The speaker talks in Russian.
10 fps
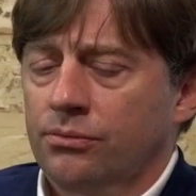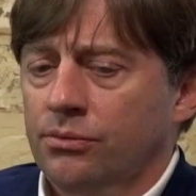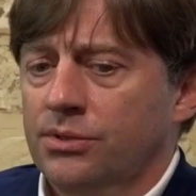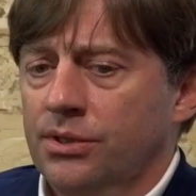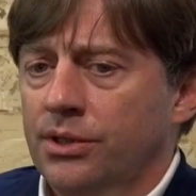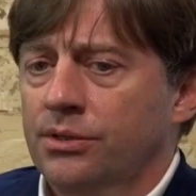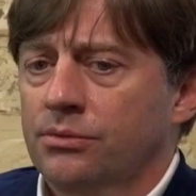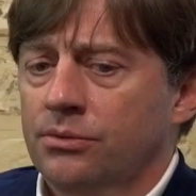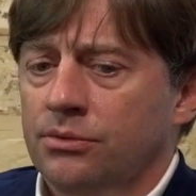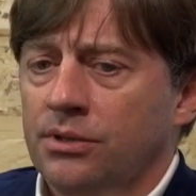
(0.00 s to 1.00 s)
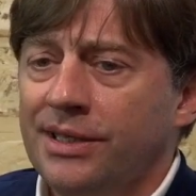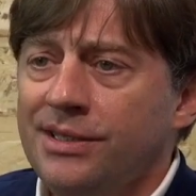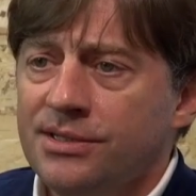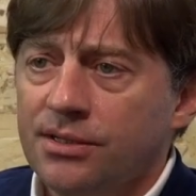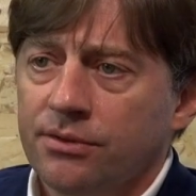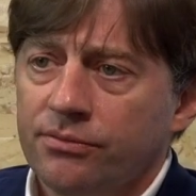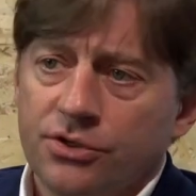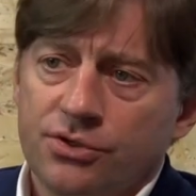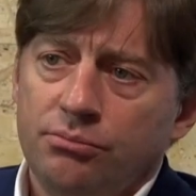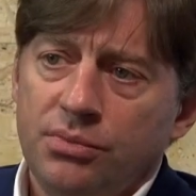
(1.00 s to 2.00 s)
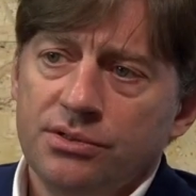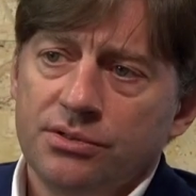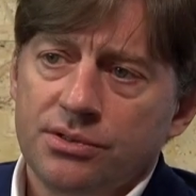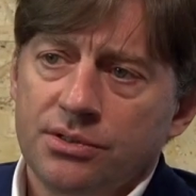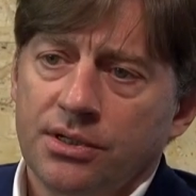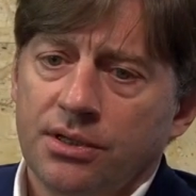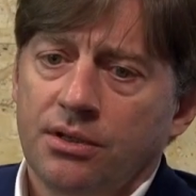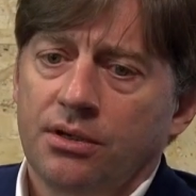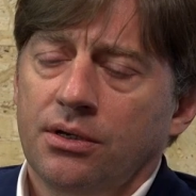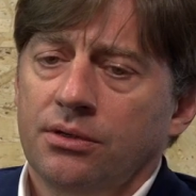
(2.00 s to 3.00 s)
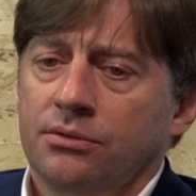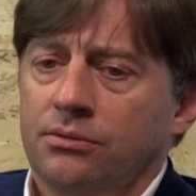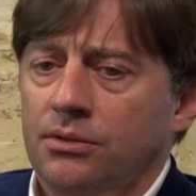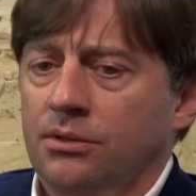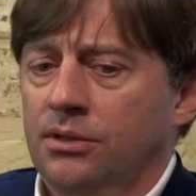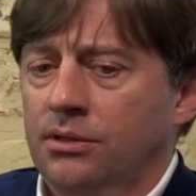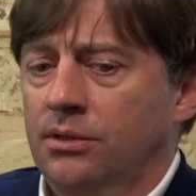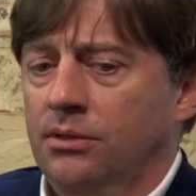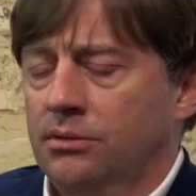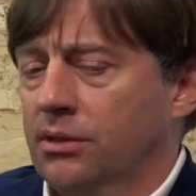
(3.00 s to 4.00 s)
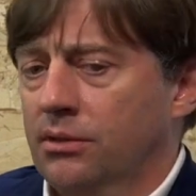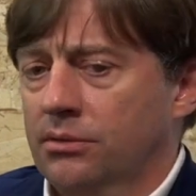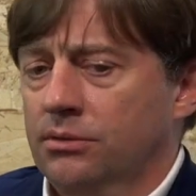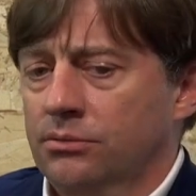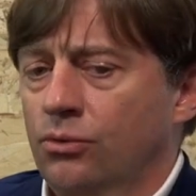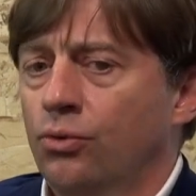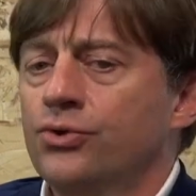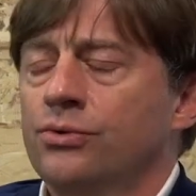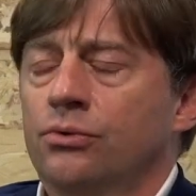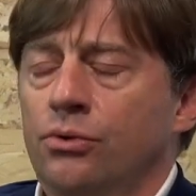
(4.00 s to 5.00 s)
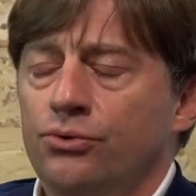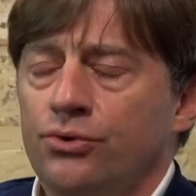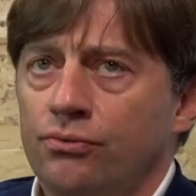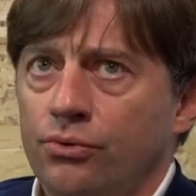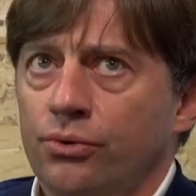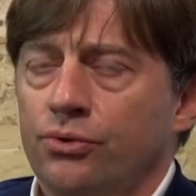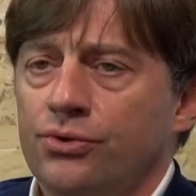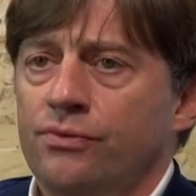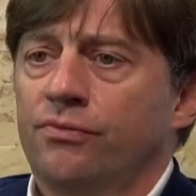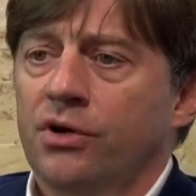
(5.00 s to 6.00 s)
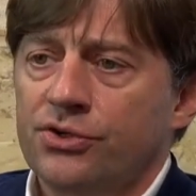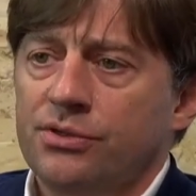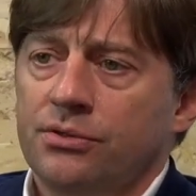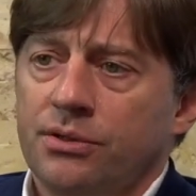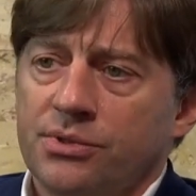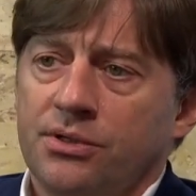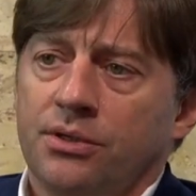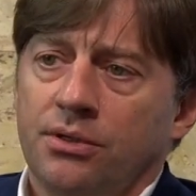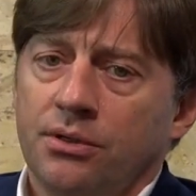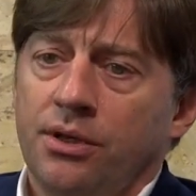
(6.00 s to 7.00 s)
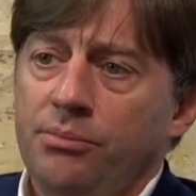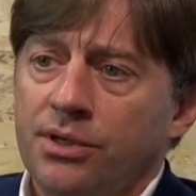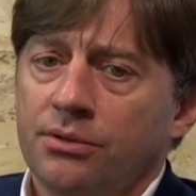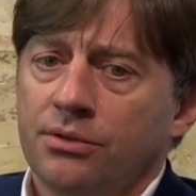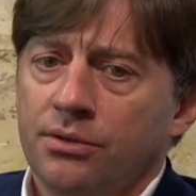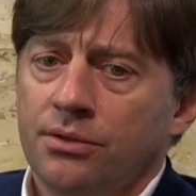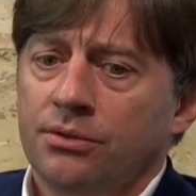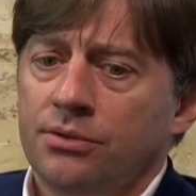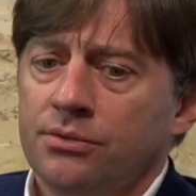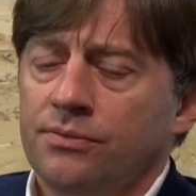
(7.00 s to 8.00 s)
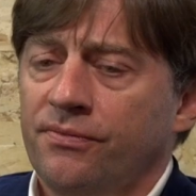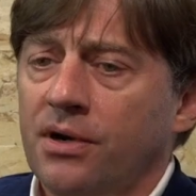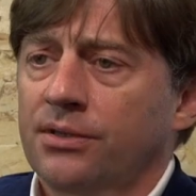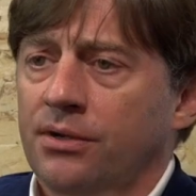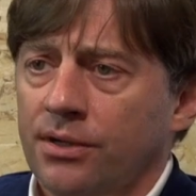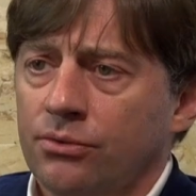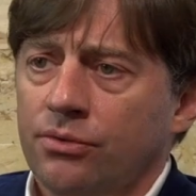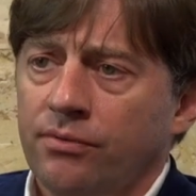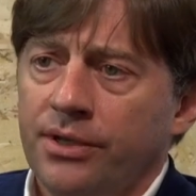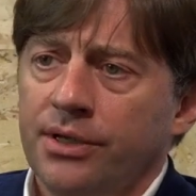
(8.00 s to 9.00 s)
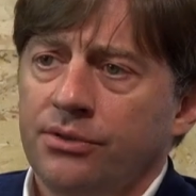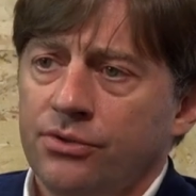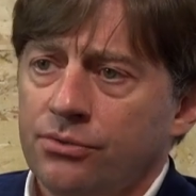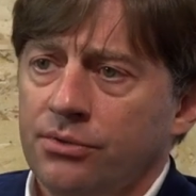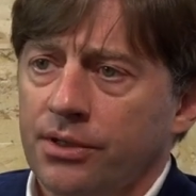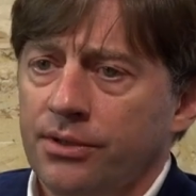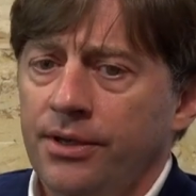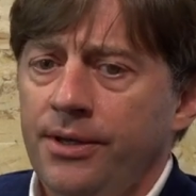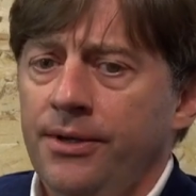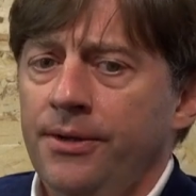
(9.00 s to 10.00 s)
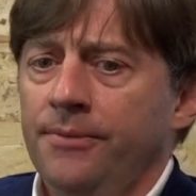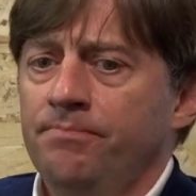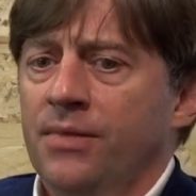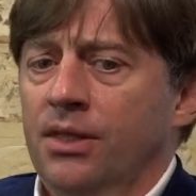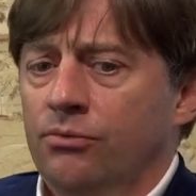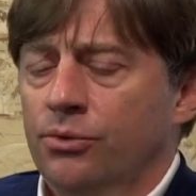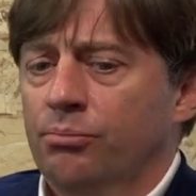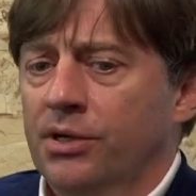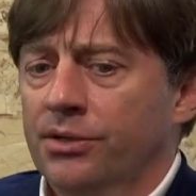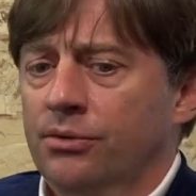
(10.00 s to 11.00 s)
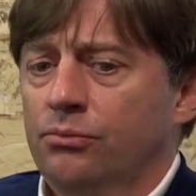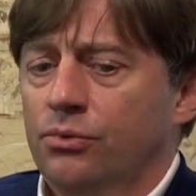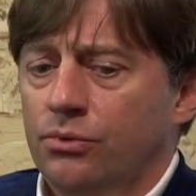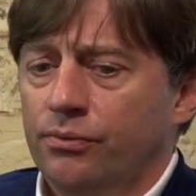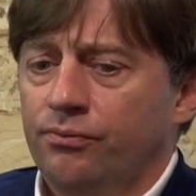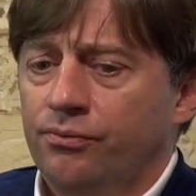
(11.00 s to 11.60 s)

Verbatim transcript: так сказать, логистика в нашем бизнесе, она очень ключевой, очень важный, я бы сказал, элемент и фактор, который влияет на результат. Вот, поэтому